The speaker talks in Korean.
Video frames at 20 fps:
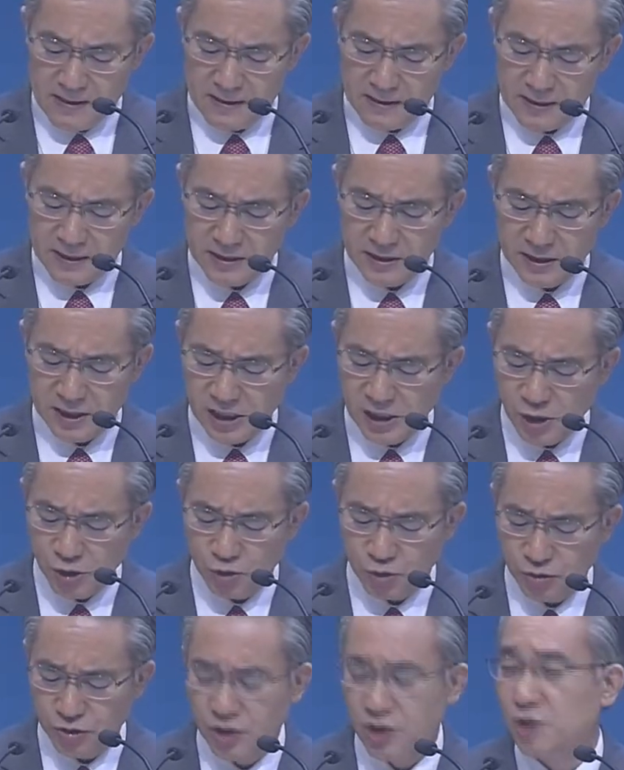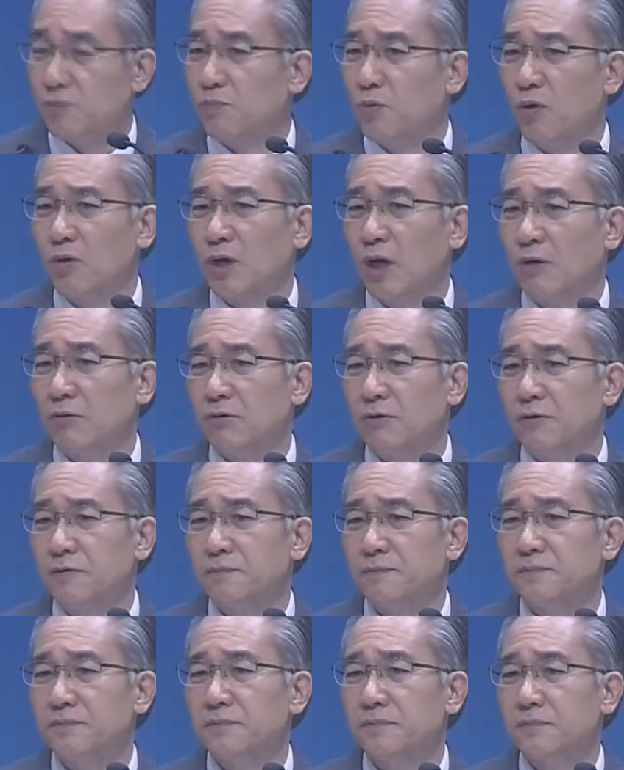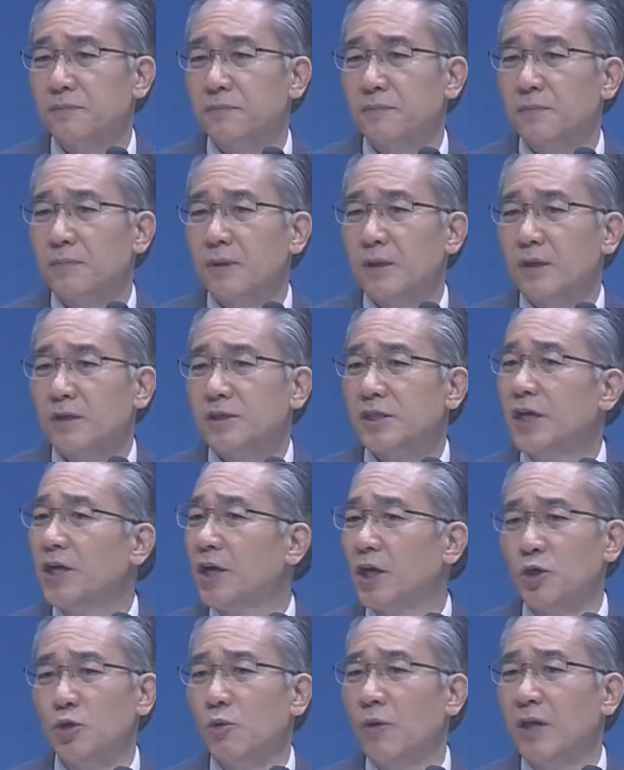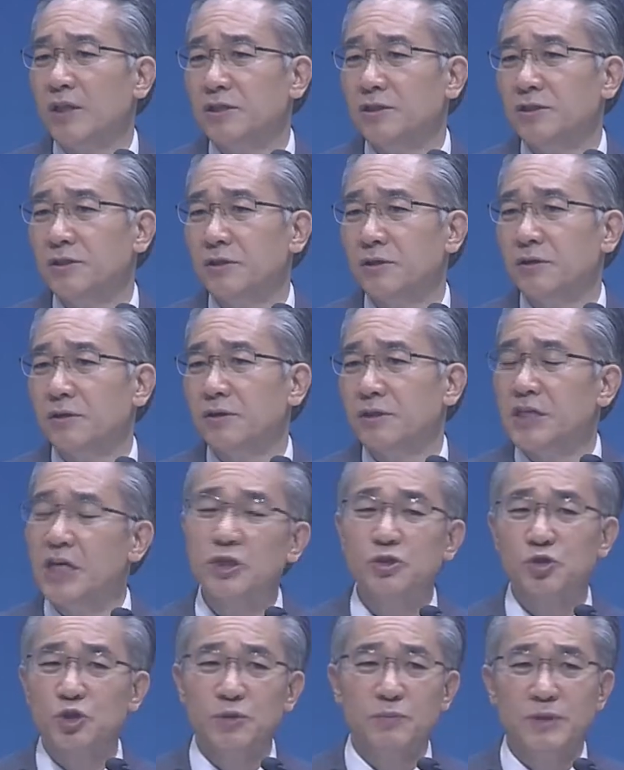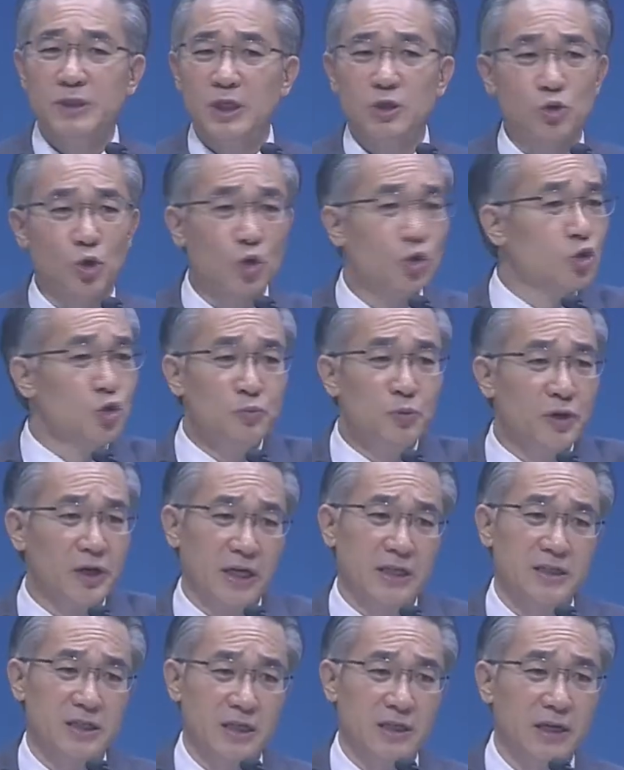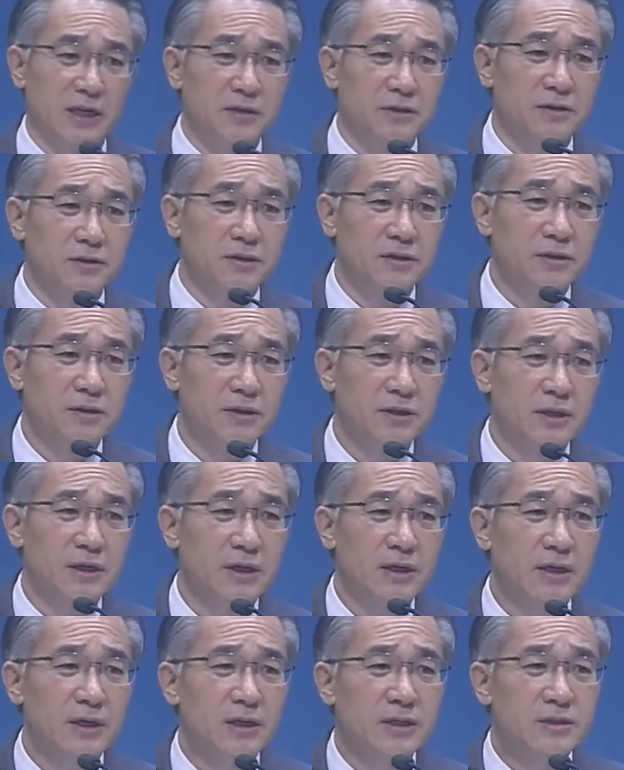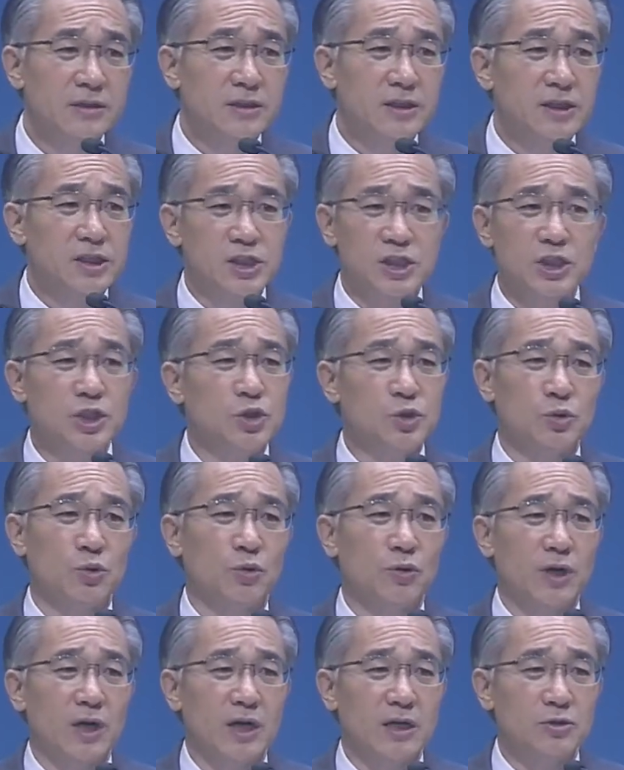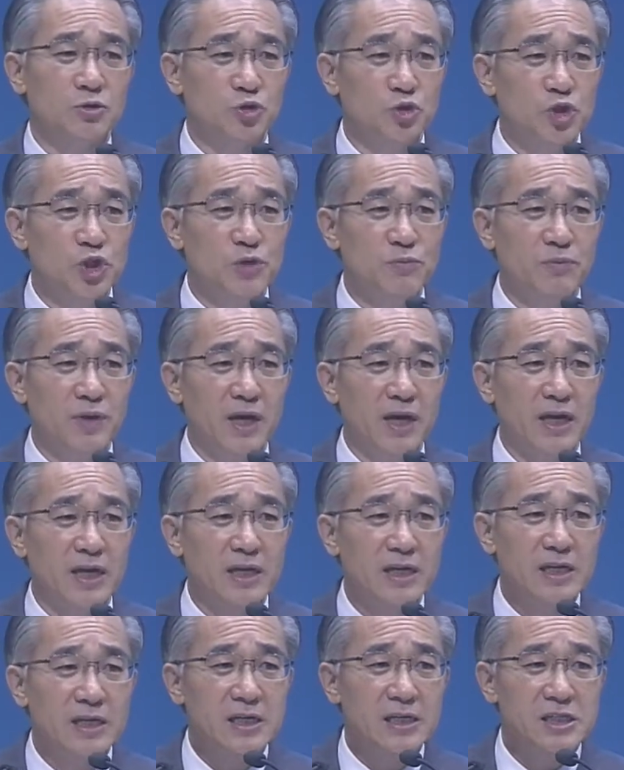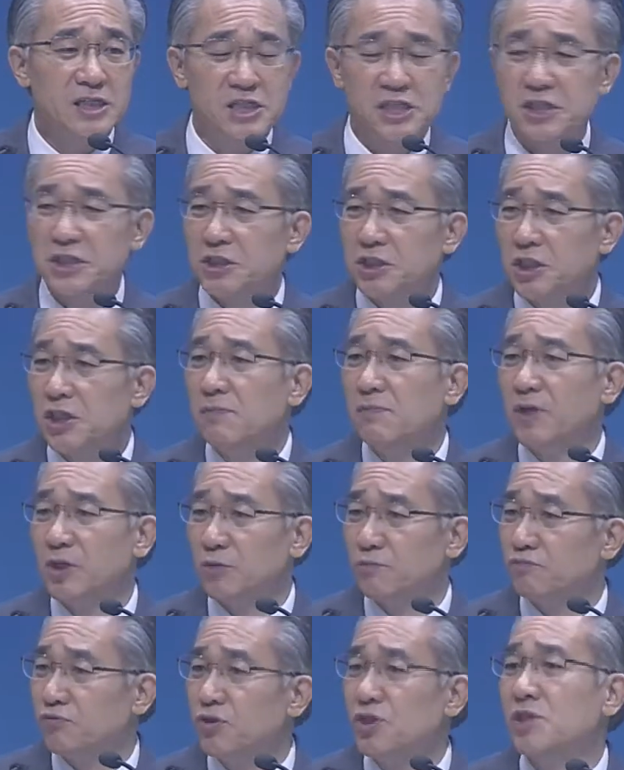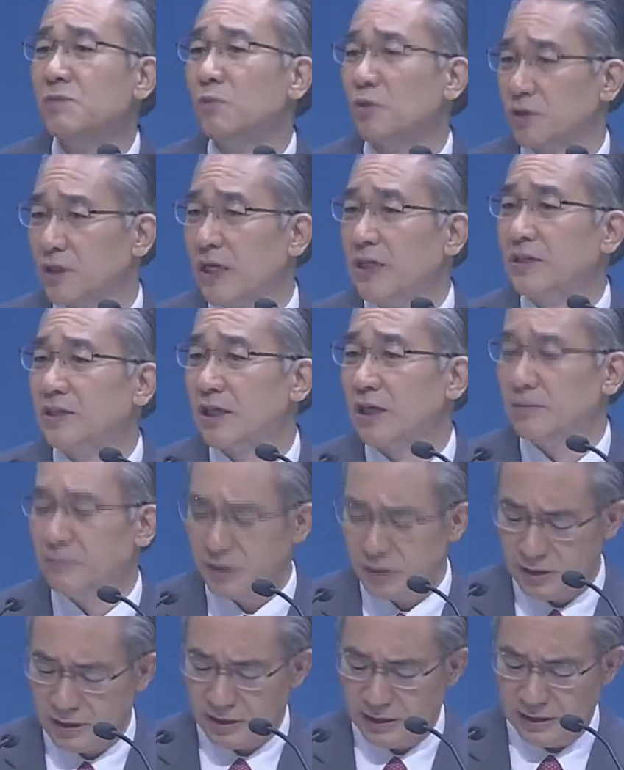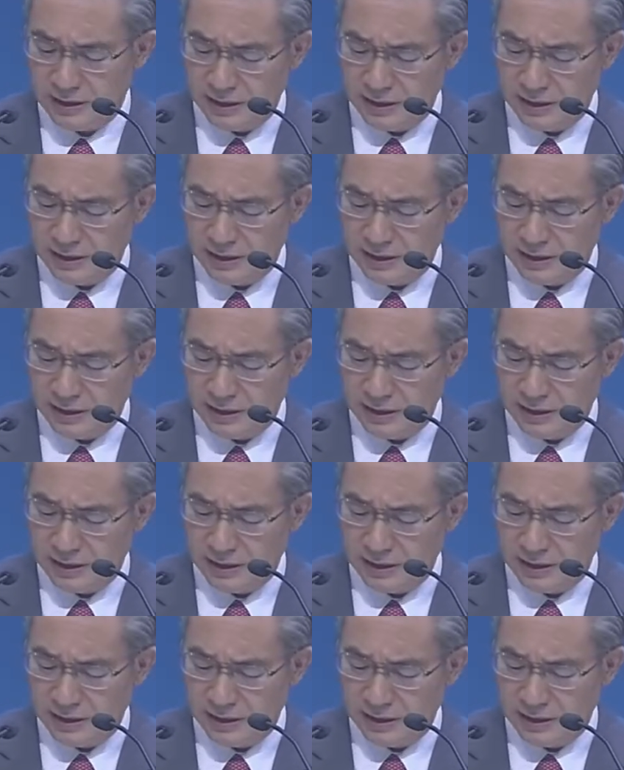그는 질투를 극복하고 세례 요한은요 예수님보다 더 유명했잖아요. 근데 스스로가 주님의 신들매도 풀지 못한 사람이다.